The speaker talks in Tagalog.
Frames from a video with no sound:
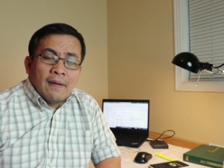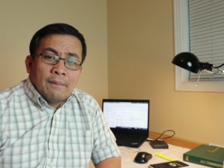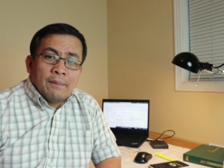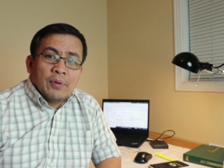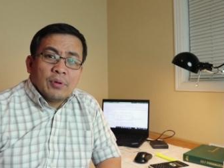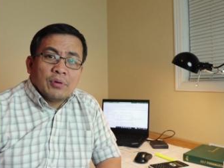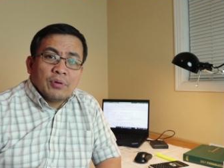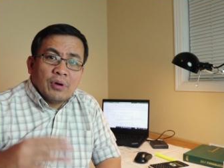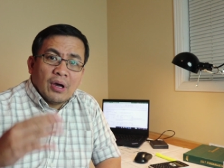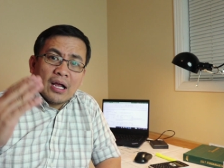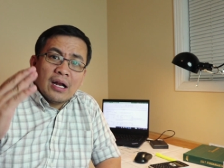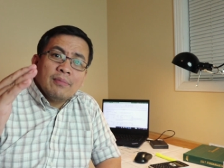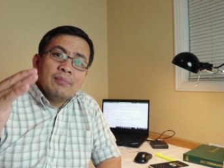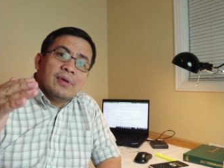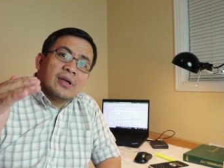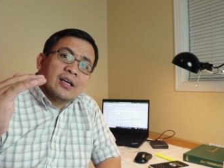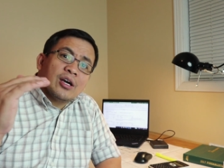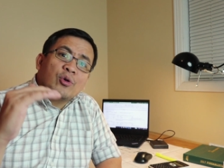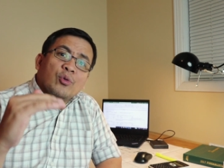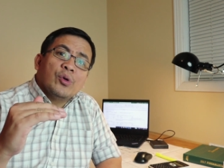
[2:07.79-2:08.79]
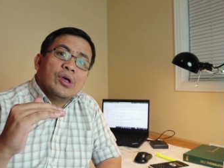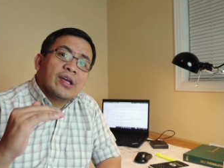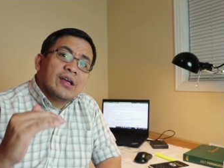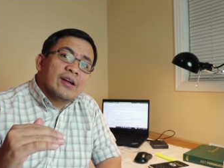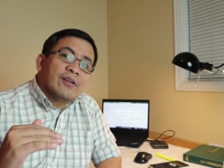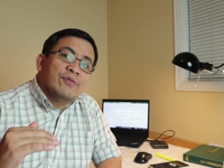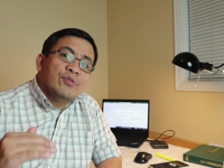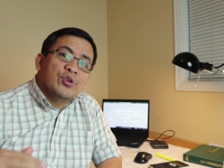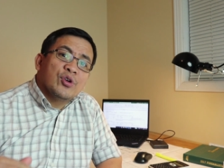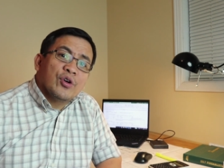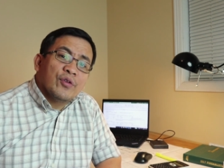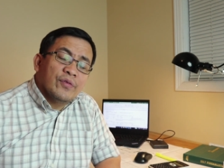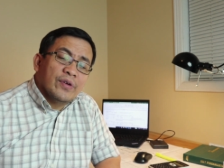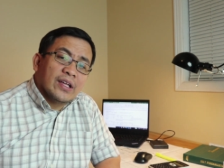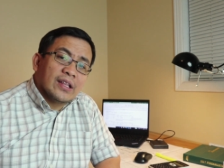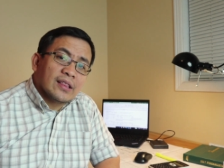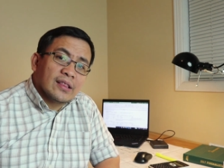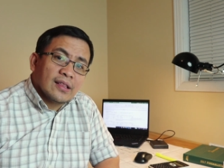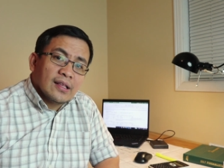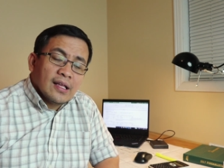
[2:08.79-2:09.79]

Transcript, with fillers: Pero I'll make a quick review of it